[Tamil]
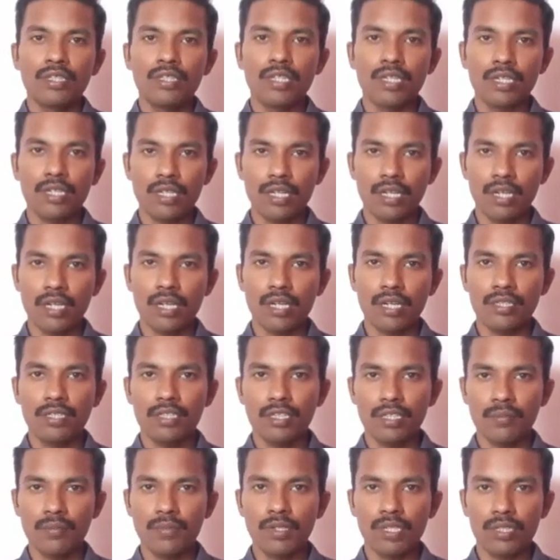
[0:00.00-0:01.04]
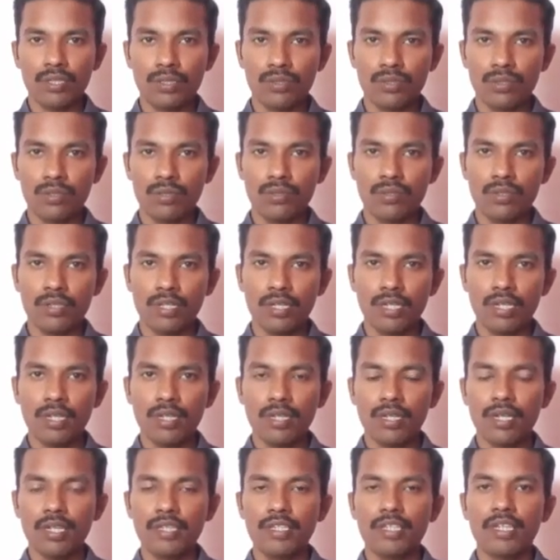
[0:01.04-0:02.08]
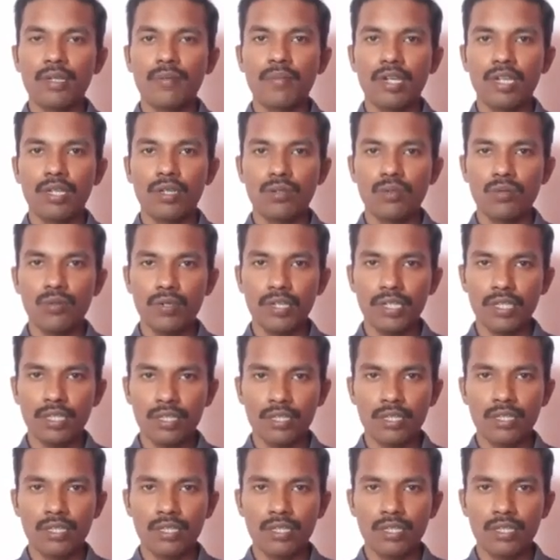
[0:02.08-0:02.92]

எங்கெல்லாம் அதிகமாக இருக்குதோ அதிகமான நோய்